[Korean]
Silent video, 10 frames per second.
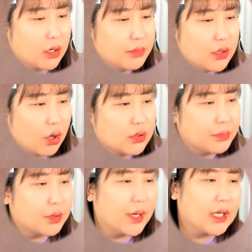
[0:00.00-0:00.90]
여러분들
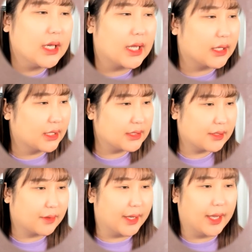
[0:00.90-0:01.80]
여기서부터 확인이
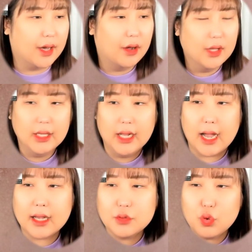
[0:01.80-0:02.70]
가능하실 거예요.
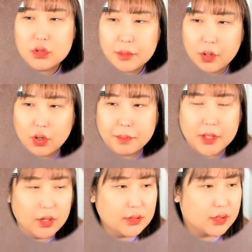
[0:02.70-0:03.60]
아까 속눈썹이 여기
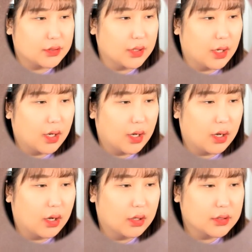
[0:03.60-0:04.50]

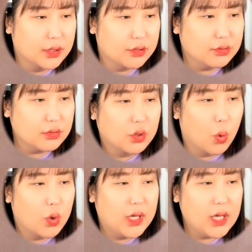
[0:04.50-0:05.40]
비어있었죠. 그리고
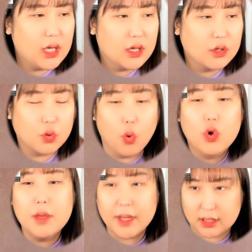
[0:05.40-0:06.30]

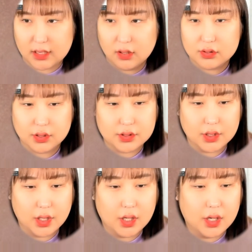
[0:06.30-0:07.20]
여기만
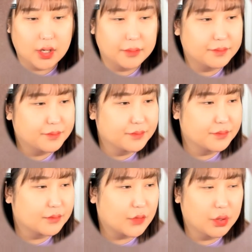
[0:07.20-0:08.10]
길었었죠.
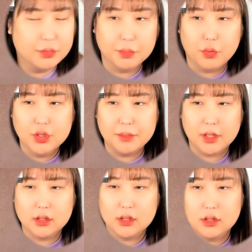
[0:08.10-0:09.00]
여러분들
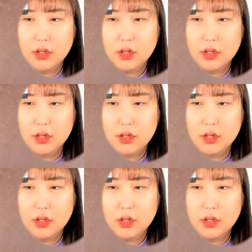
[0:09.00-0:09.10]
보시면은